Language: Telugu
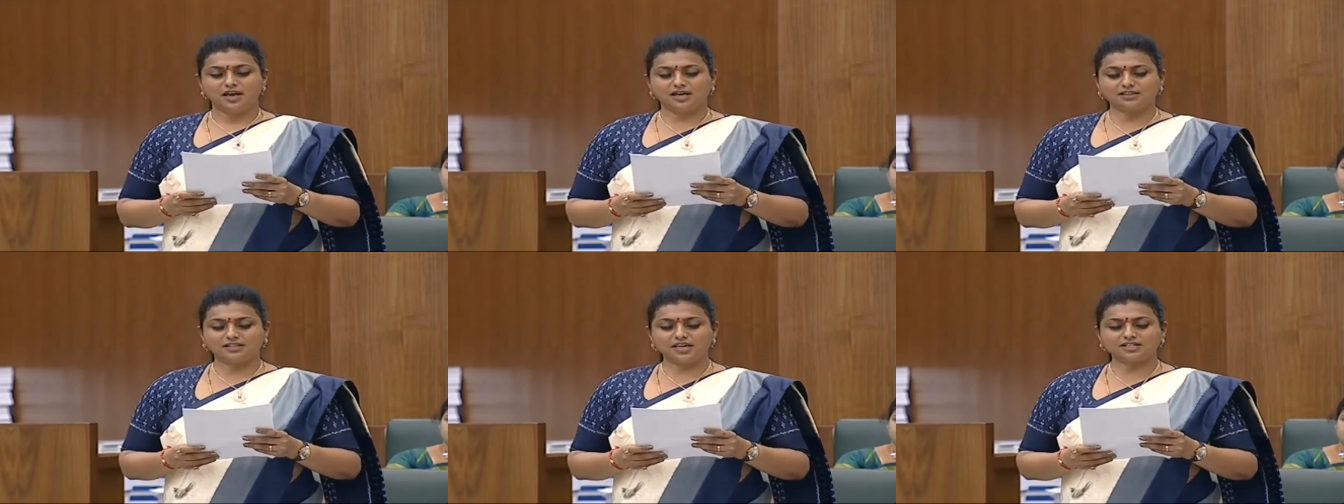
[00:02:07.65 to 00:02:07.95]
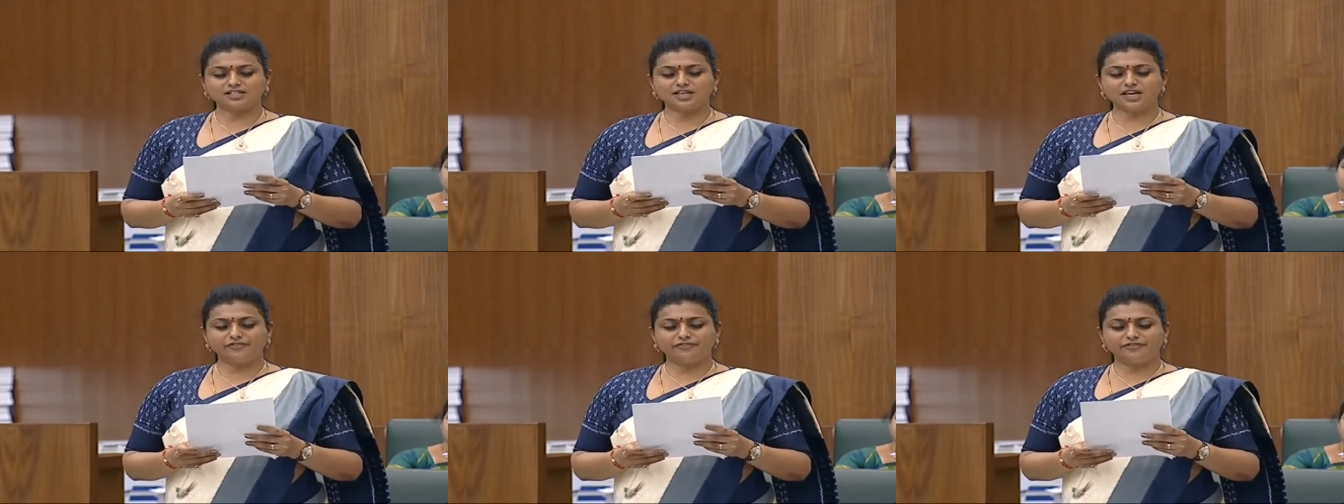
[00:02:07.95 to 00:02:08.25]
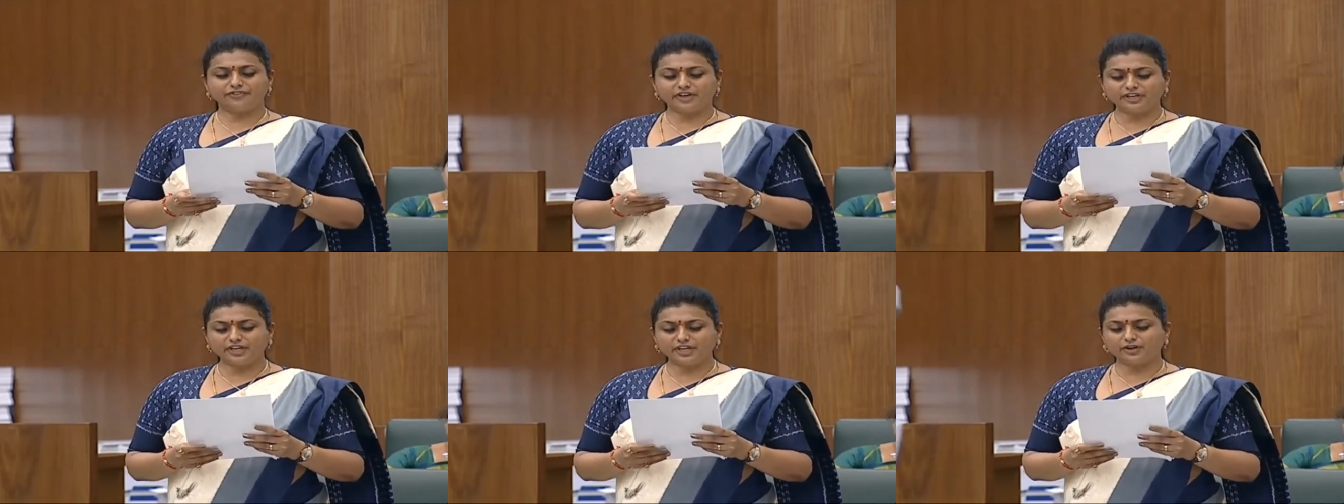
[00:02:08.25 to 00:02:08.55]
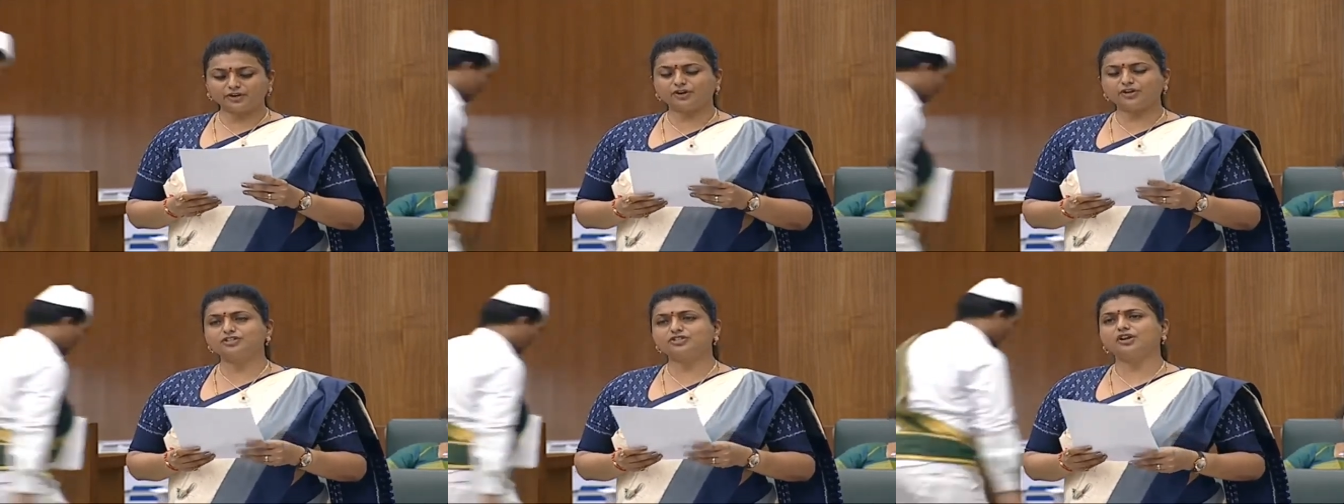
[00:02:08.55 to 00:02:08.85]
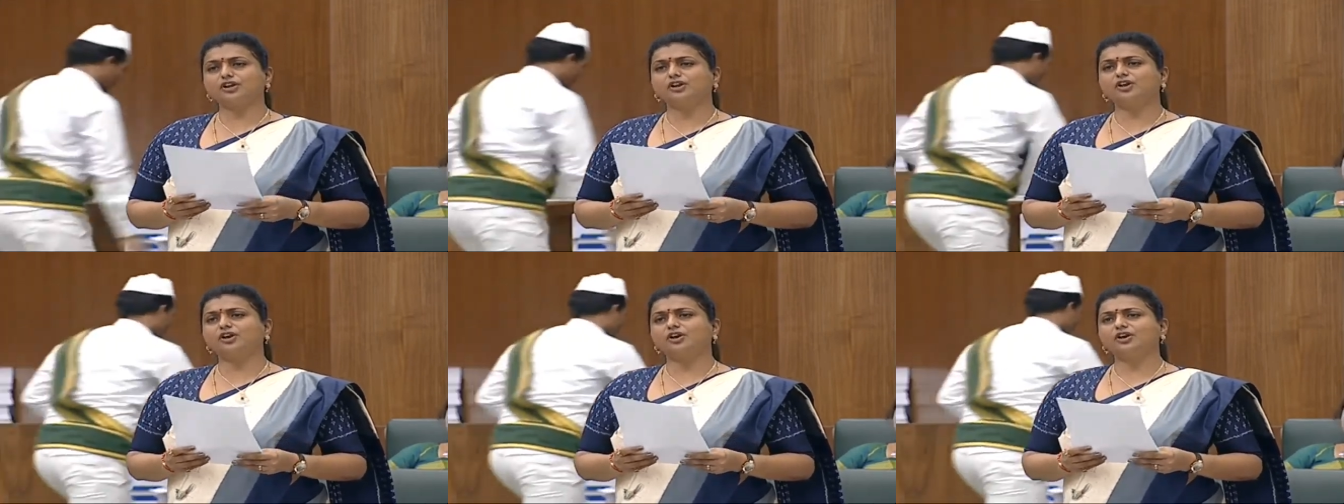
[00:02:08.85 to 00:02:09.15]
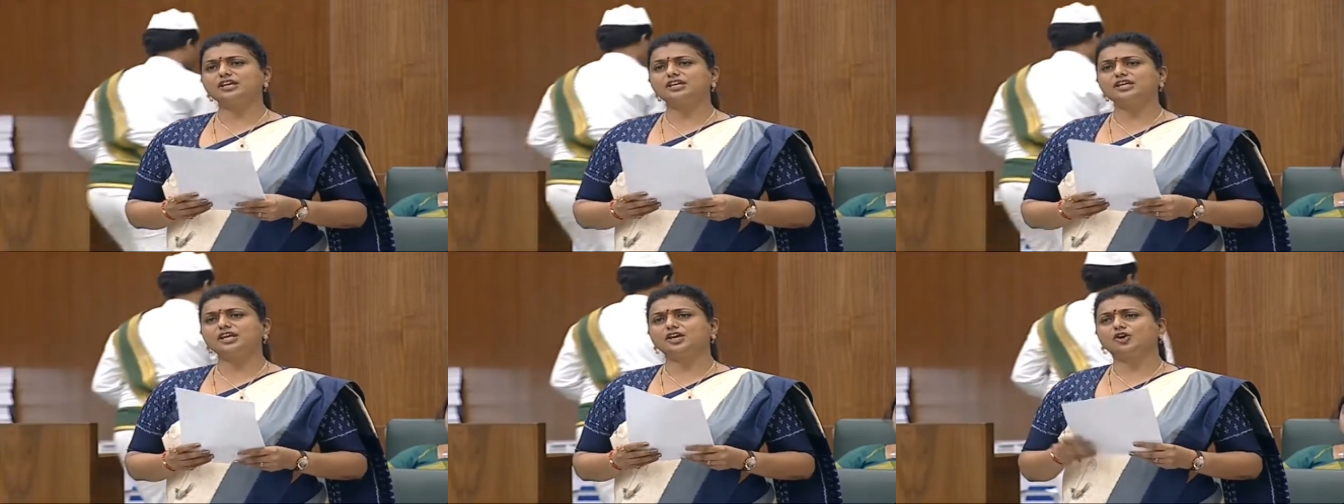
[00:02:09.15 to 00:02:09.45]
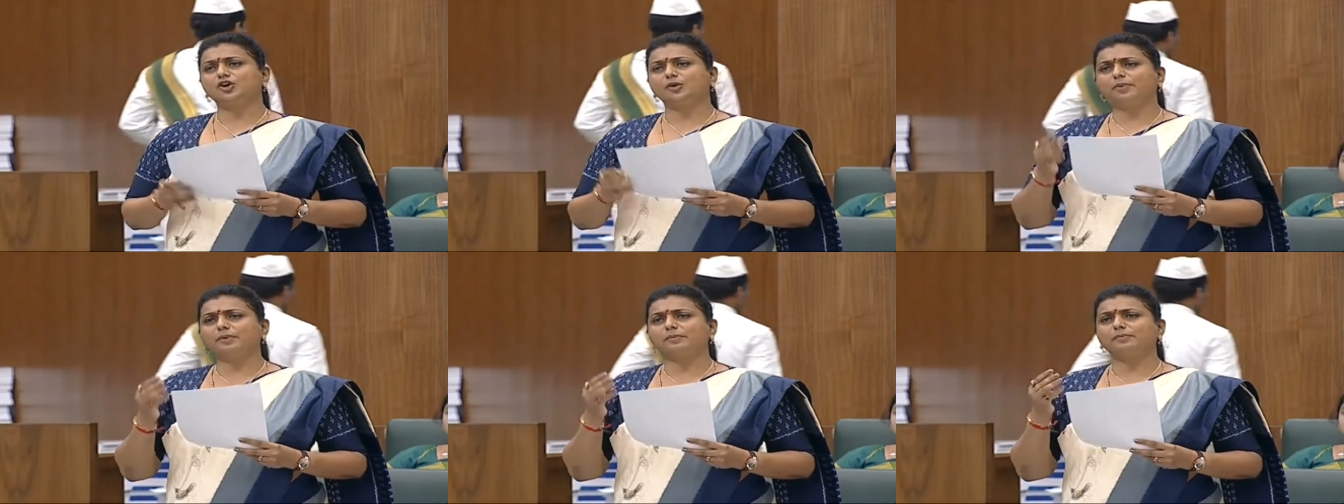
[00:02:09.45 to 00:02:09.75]
అధ్యక్ష వెయ్యి రోజుల్లో ఇన్ని
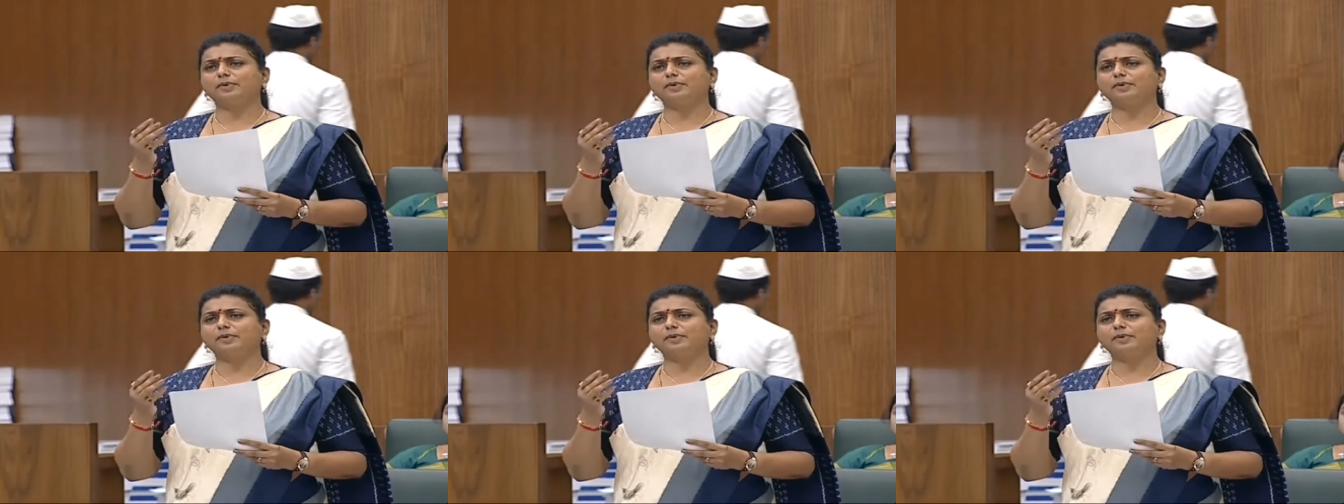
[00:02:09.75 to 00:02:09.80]
గొప్ప